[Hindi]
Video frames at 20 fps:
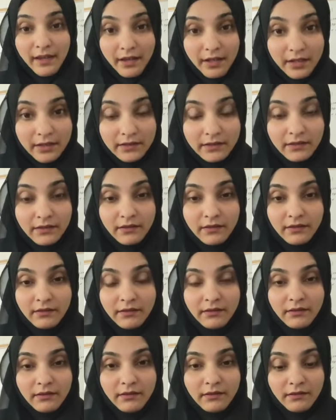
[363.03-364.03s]
सेहत
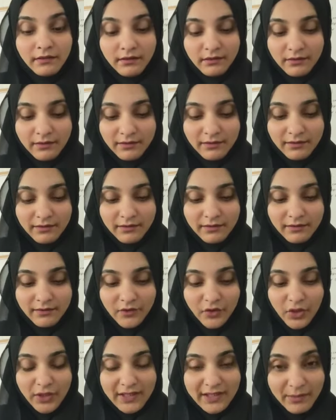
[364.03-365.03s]

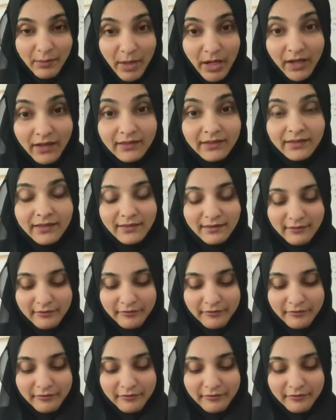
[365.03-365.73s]
जज्बात